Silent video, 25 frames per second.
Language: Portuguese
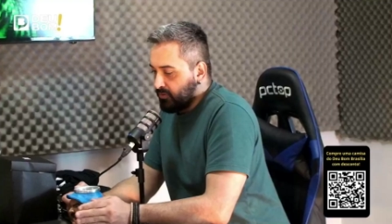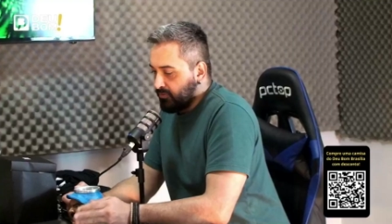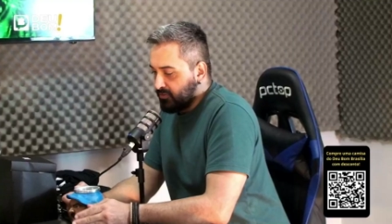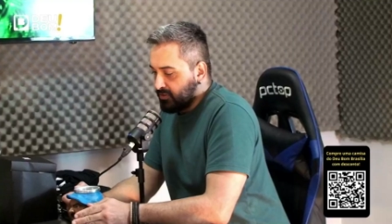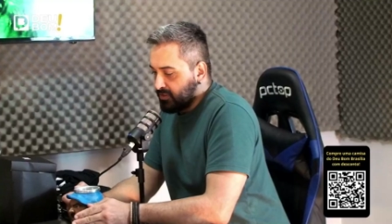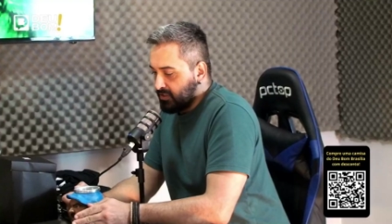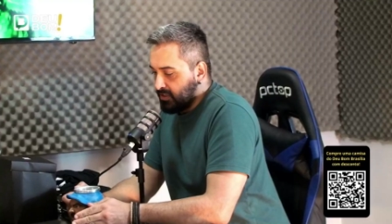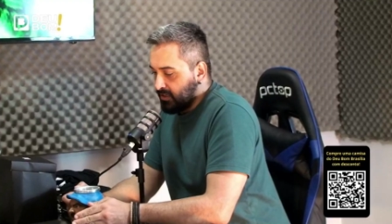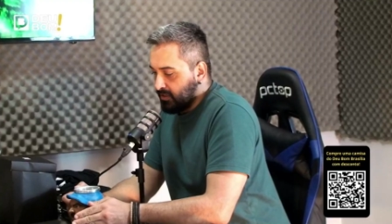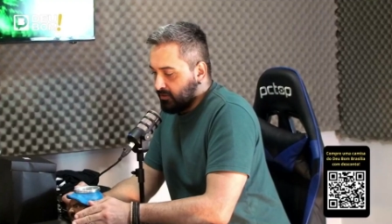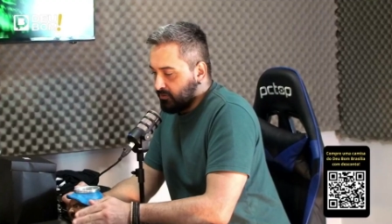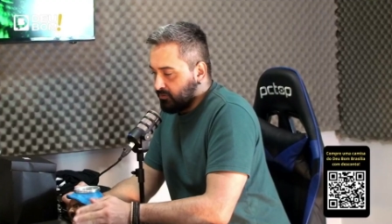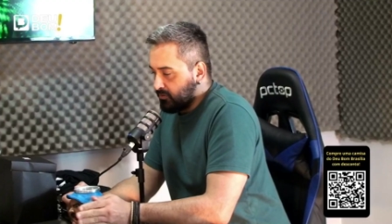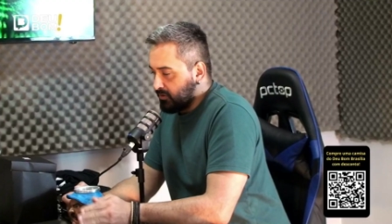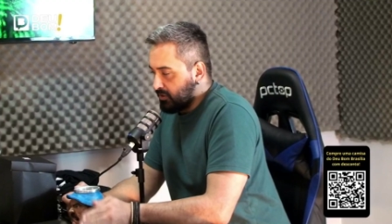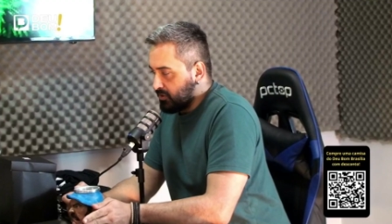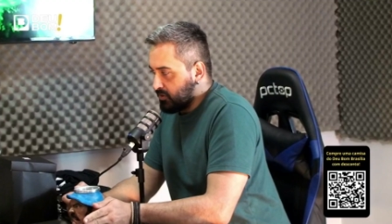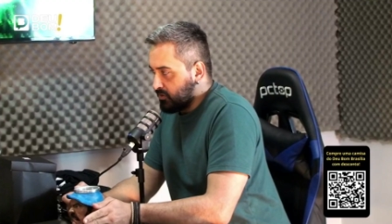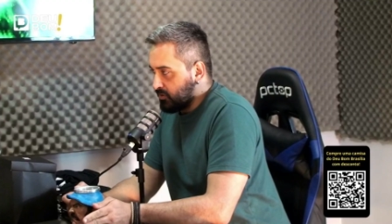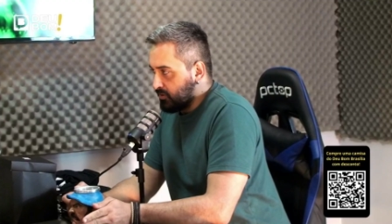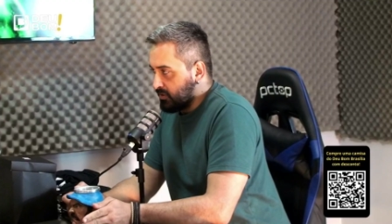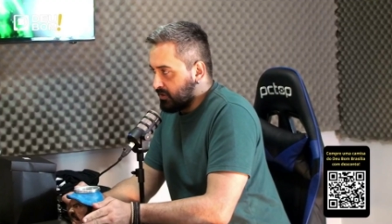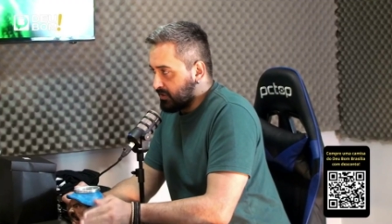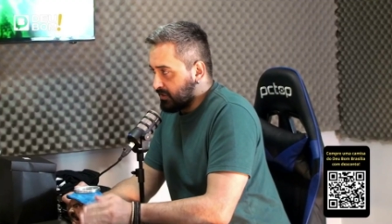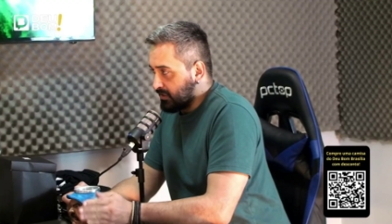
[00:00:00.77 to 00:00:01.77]
você é
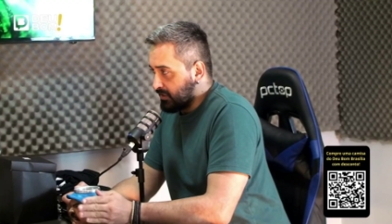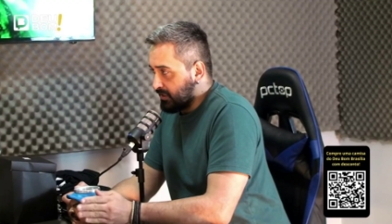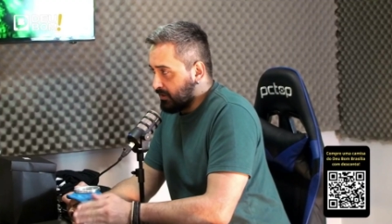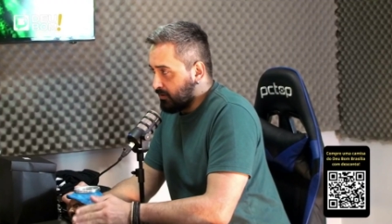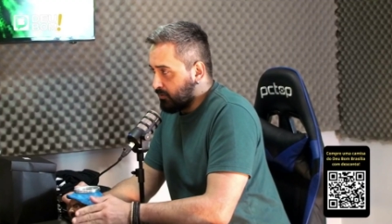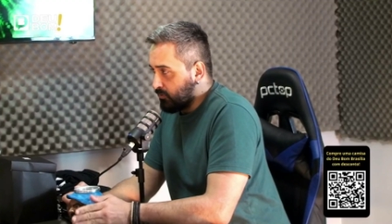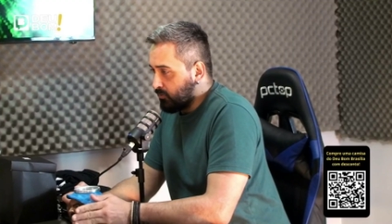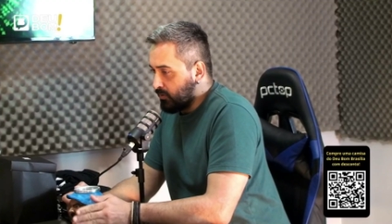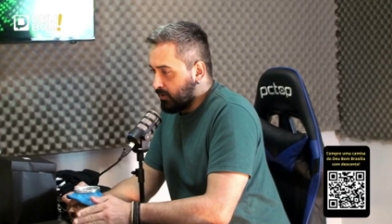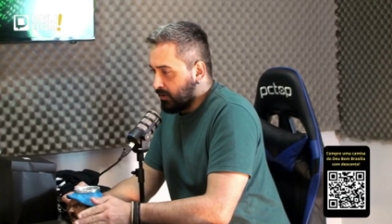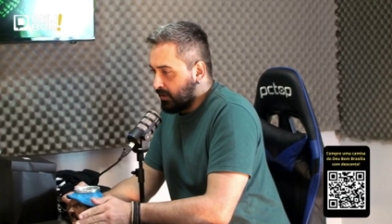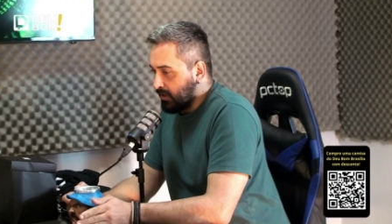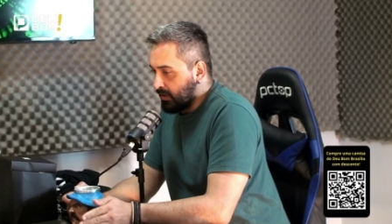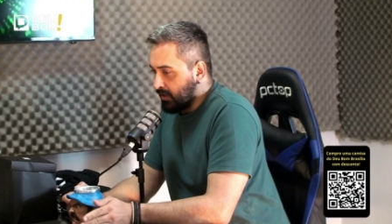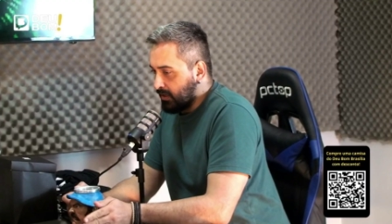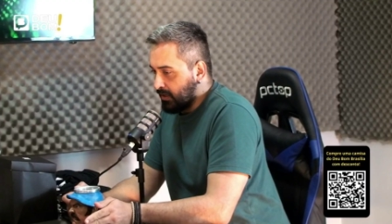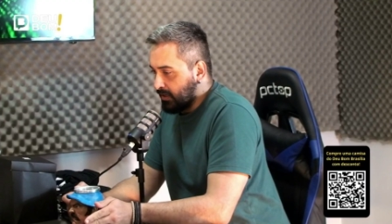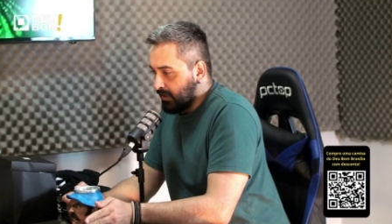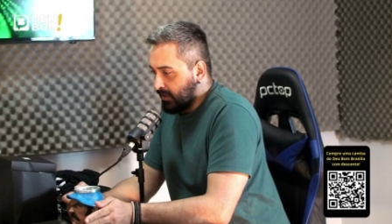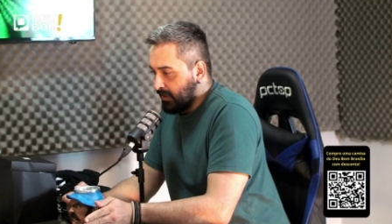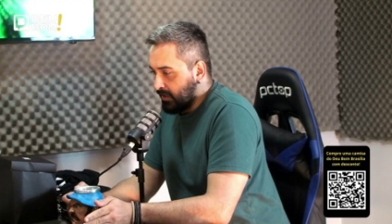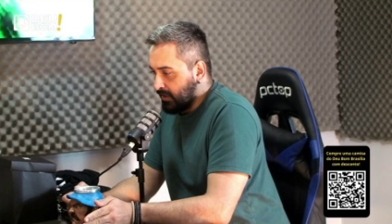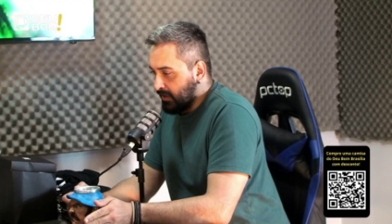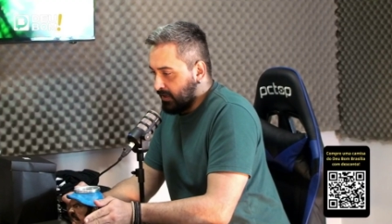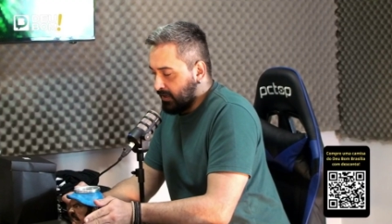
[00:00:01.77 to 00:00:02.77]
nutricionista. Tem alguma
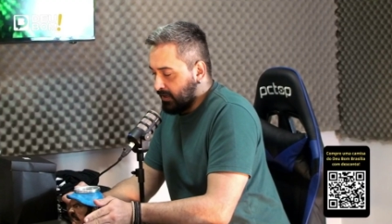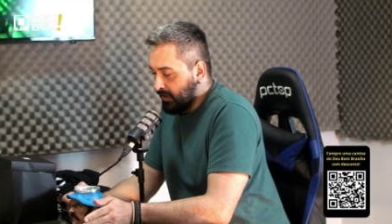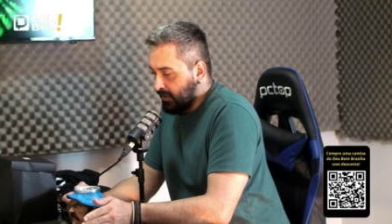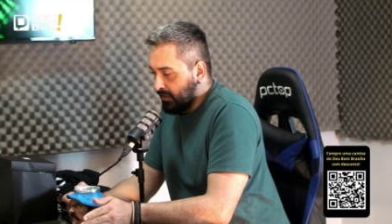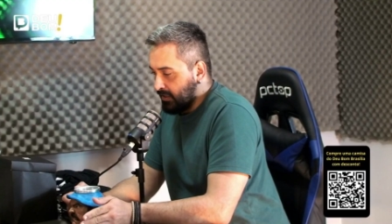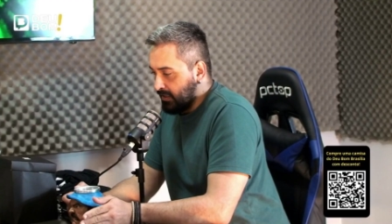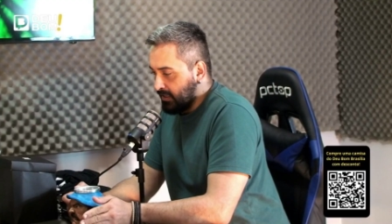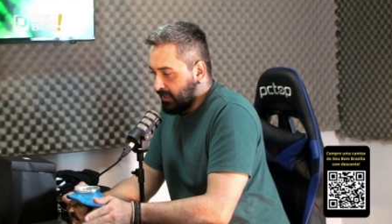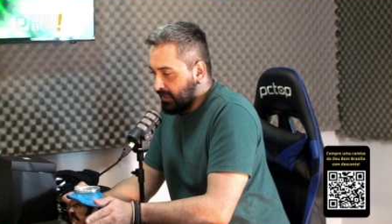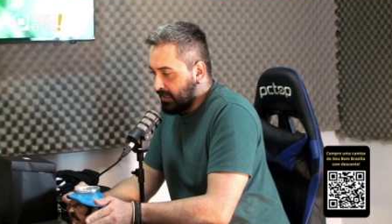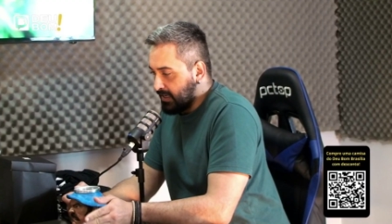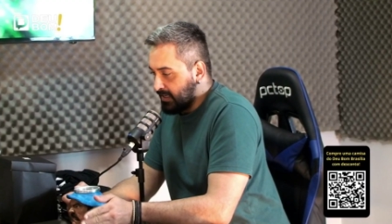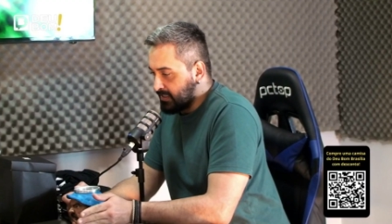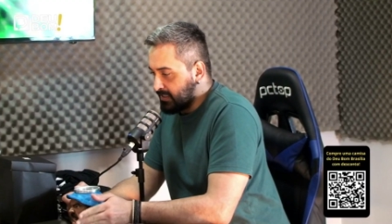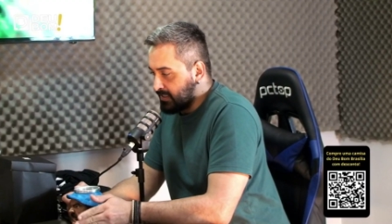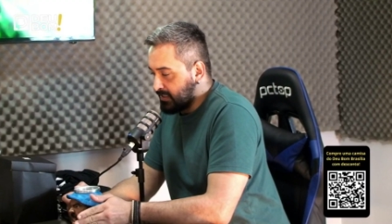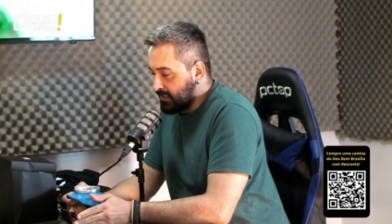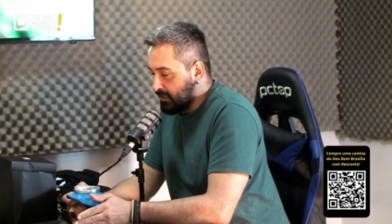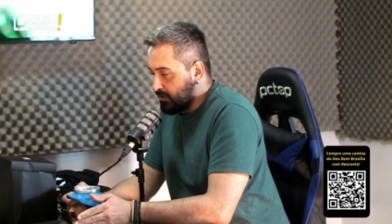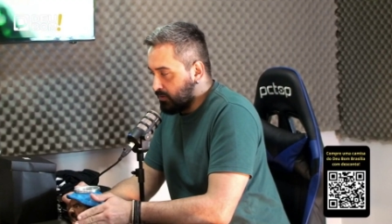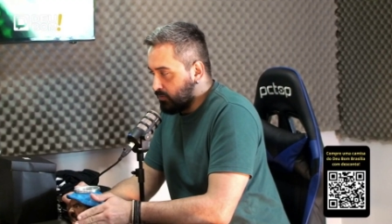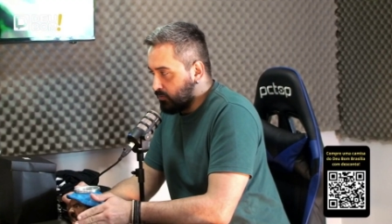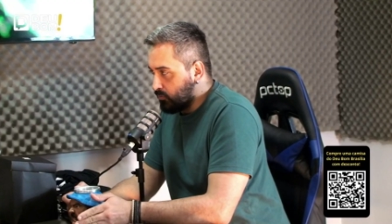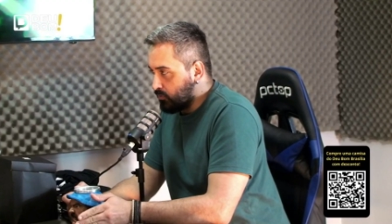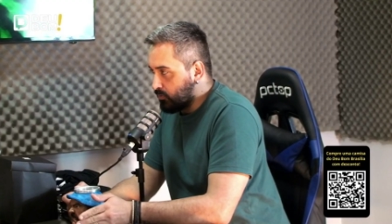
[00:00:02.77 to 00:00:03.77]
é,
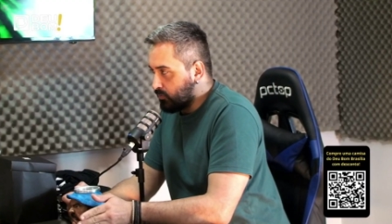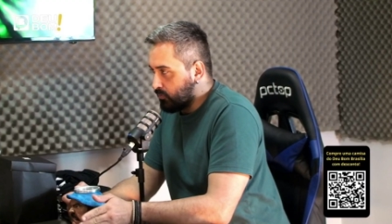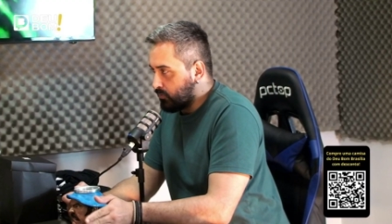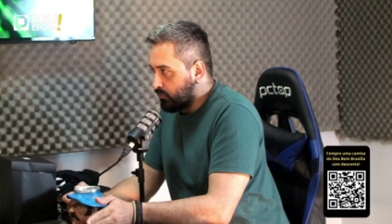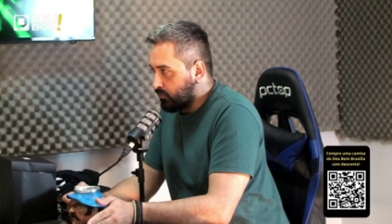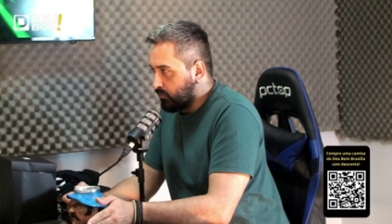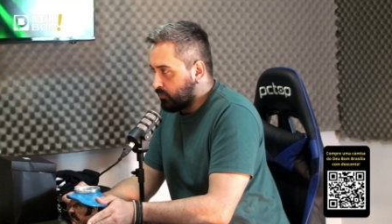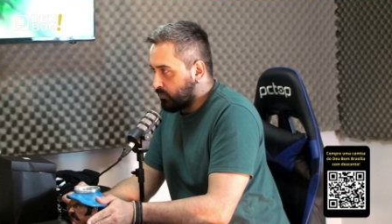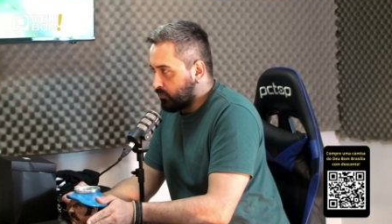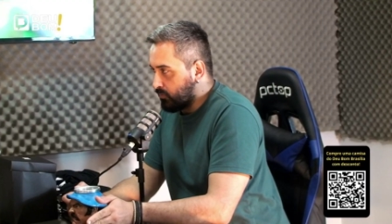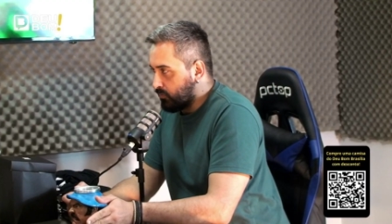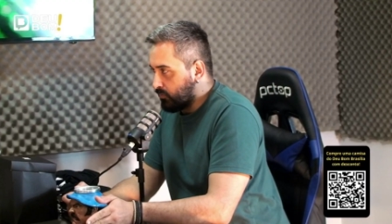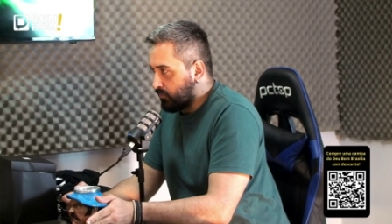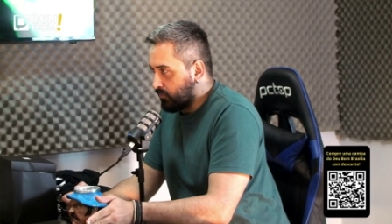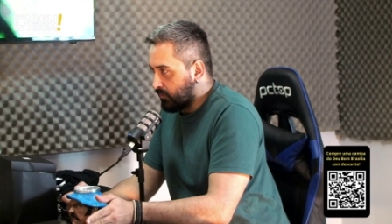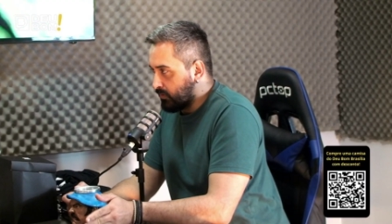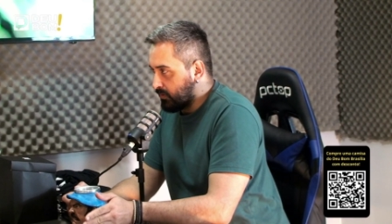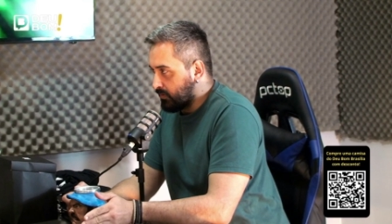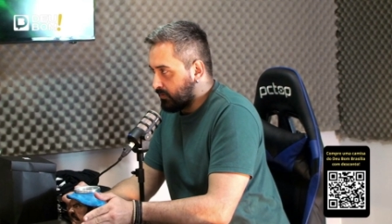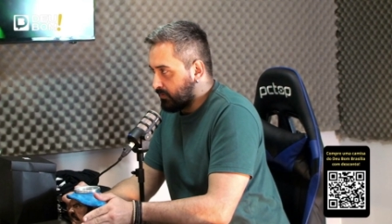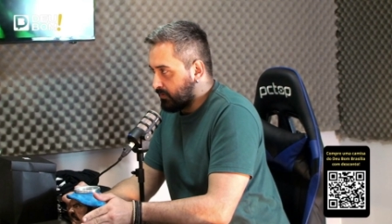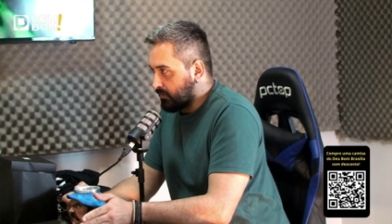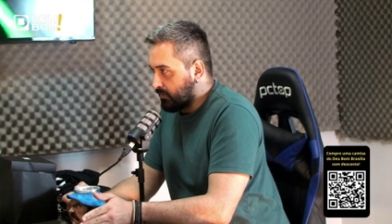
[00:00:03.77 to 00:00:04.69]
ligação com, com,